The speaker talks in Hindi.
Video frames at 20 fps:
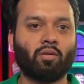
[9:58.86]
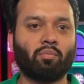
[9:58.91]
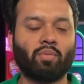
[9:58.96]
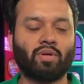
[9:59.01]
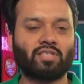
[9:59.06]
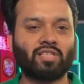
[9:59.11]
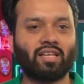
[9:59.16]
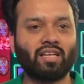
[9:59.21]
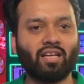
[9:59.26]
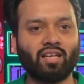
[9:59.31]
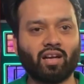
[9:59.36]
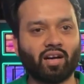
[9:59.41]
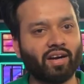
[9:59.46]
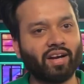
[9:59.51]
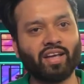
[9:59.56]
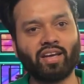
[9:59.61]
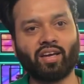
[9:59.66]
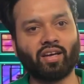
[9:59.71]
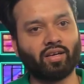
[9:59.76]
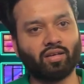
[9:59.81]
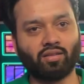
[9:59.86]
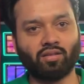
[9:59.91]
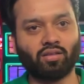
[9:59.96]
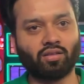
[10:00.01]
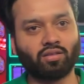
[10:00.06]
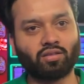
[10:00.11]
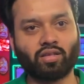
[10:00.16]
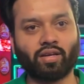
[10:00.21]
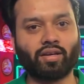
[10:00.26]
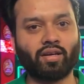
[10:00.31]
बिल्कुल लर्निंग है
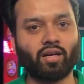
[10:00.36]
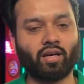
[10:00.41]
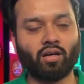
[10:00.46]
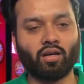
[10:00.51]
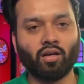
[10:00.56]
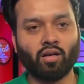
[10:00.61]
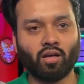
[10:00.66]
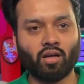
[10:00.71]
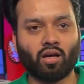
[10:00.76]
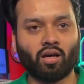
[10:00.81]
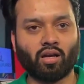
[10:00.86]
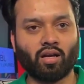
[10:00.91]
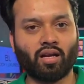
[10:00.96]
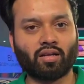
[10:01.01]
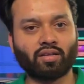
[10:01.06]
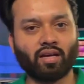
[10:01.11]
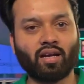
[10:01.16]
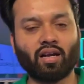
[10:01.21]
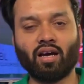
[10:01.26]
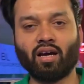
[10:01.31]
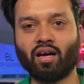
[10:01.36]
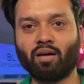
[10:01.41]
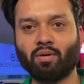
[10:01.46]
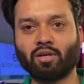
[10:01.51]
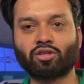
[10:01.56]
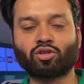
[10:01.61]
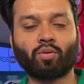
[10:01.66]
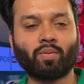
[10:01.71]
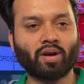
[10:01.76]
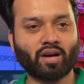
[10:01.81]
सही है ना अल्लाह तला
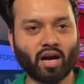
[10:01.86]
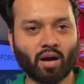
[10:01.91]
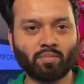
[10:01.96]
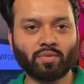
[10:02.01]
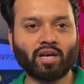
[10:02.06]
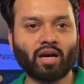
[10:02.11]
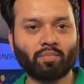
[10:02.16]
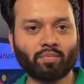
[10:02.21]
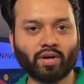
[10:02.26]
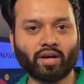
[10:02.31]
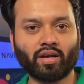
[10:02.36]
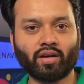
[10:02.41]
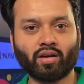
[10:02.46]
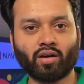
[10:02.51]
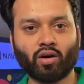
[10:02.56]
बस तुम्हें कामयाब करे